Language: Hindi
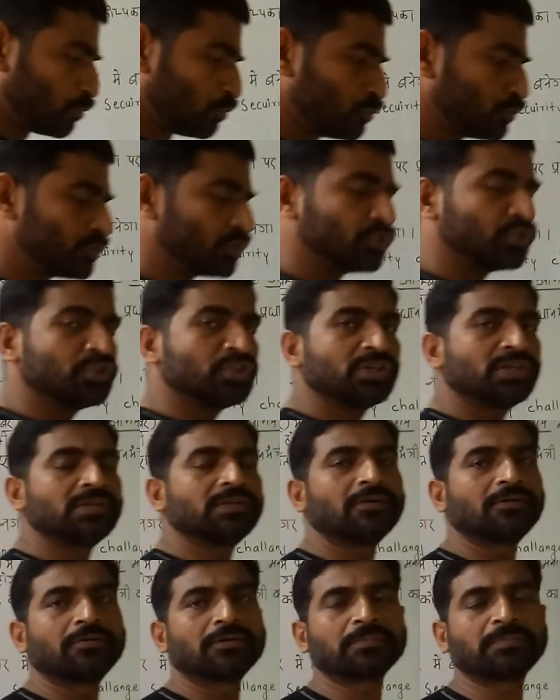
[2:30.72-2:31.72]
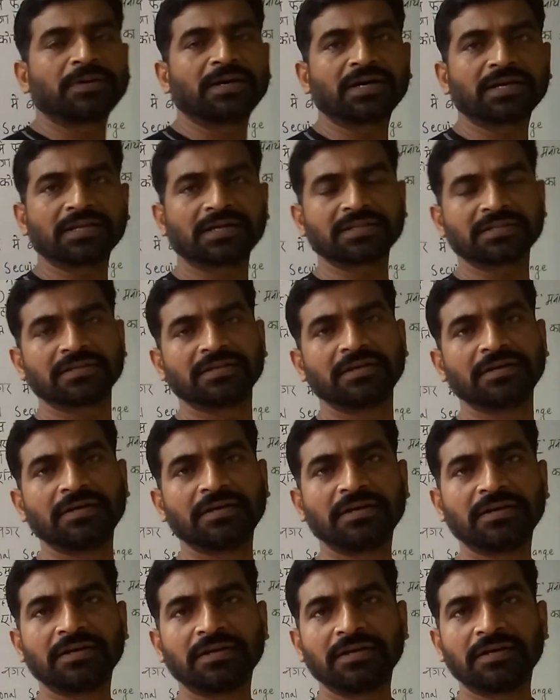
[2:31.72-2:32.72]
रूस चीन और भारत
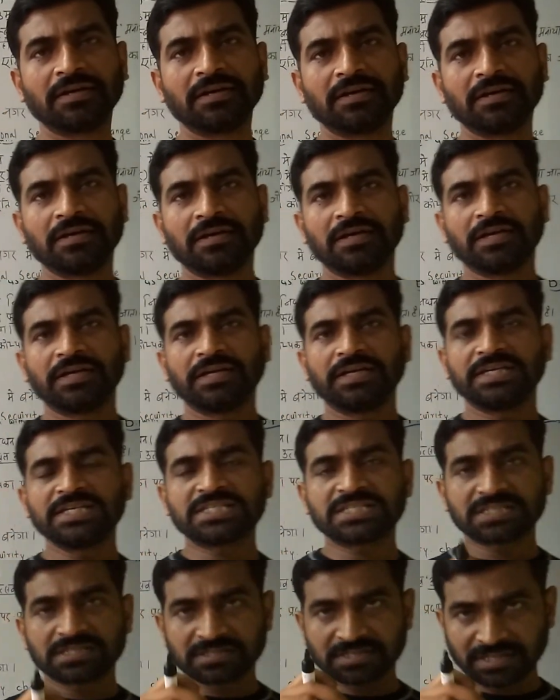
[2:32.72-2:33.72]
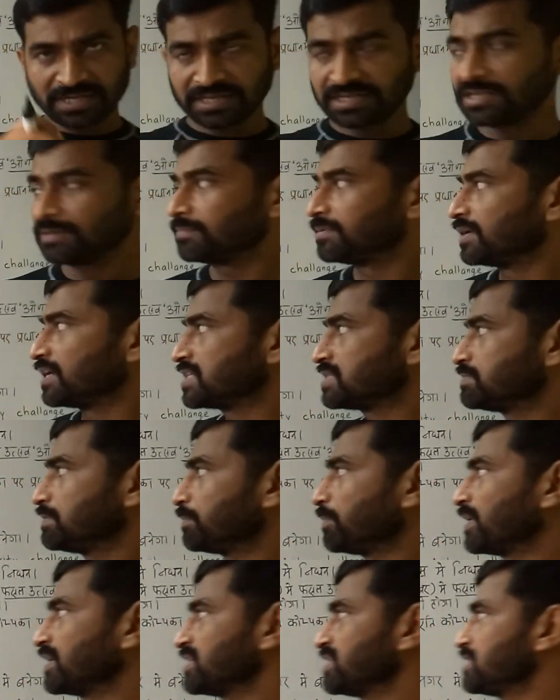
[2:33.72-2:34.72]
इस सैन्य अभ्यास में
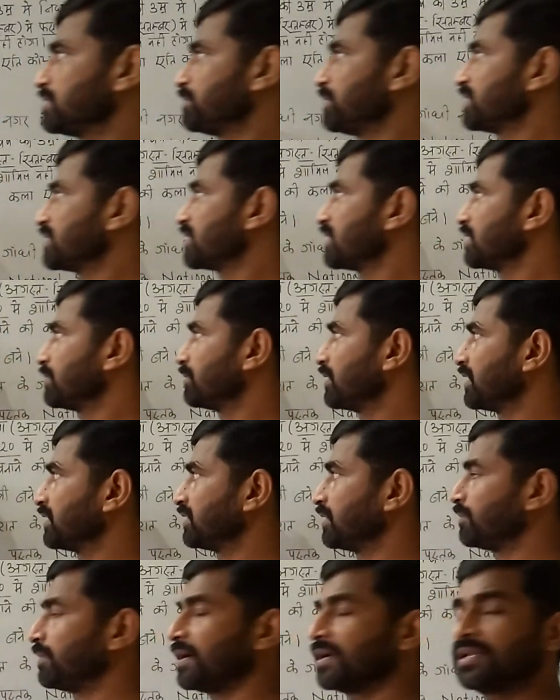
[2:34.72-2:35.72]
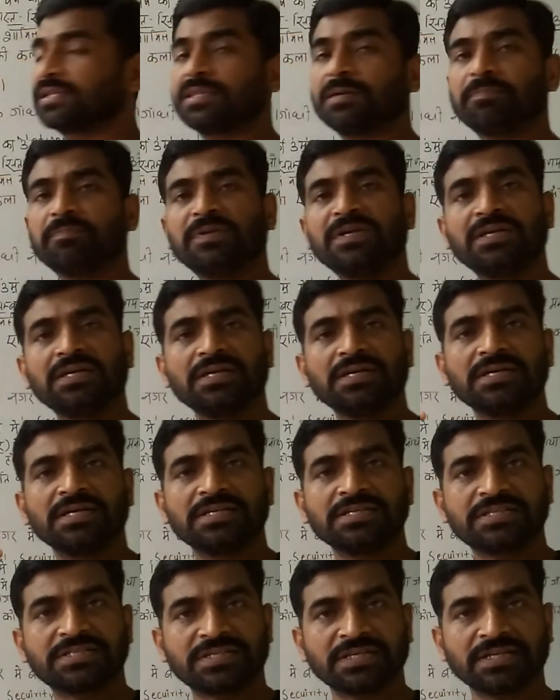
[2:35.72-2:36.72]
पार्टिसिपेट करने वाले थे भारत अपनी
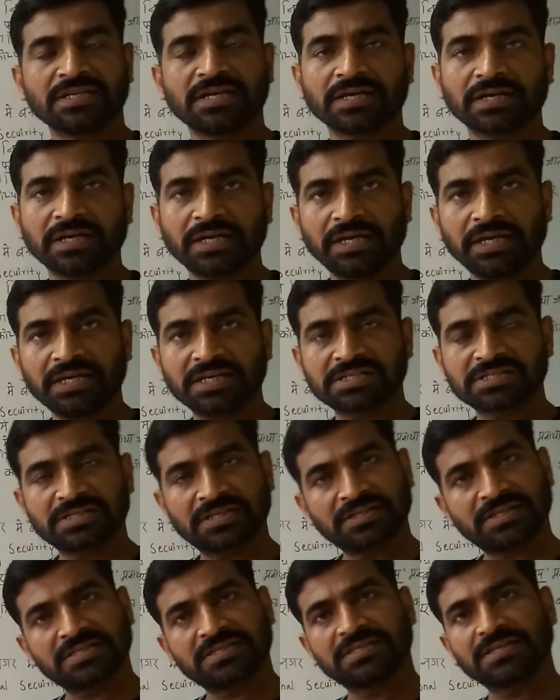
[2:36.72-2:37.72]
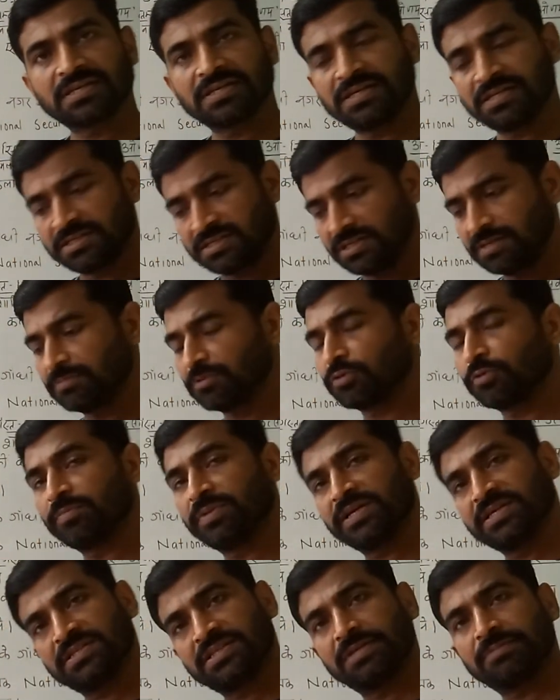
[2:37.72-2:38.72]
सेना के एक सदस्य की टीम को
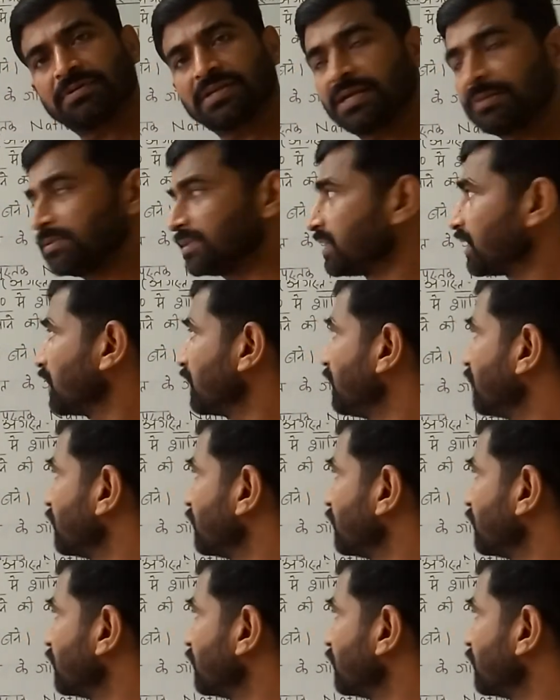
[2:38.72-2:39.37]
भेजने वाला भी था